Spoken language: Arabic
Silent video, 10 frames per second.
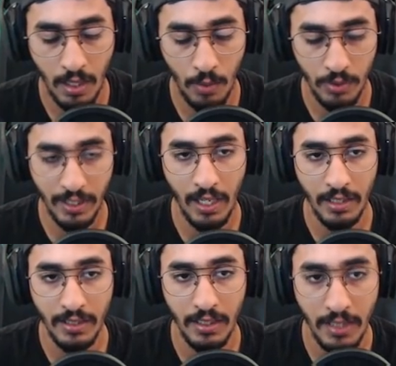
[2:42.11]
او تلقى
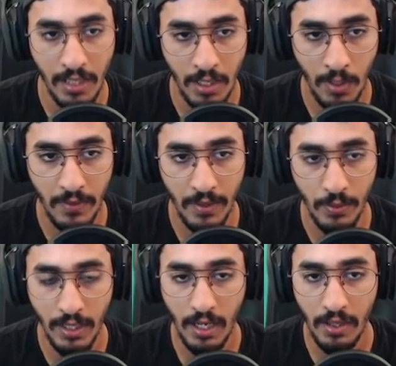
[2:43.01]
التنل المخفي
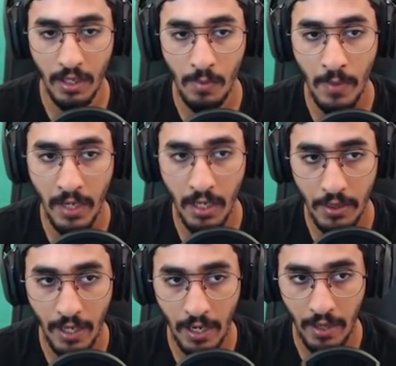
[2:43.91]
وتاخذ الميموري
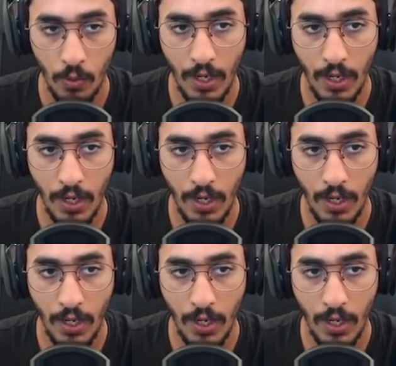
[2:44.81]
الثالث